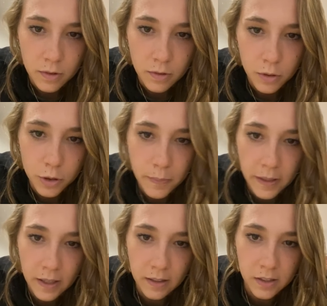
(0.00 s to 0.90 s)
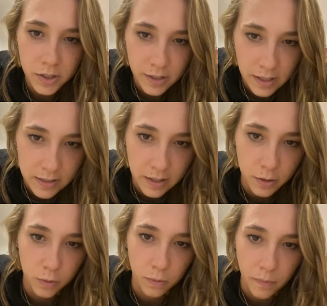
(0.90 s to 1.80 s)
Do you speak English? Yes,
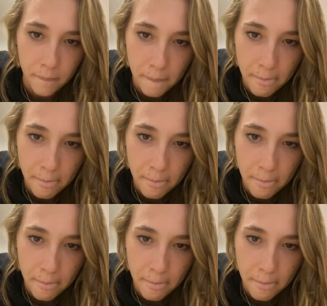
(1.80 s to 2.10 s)
I do.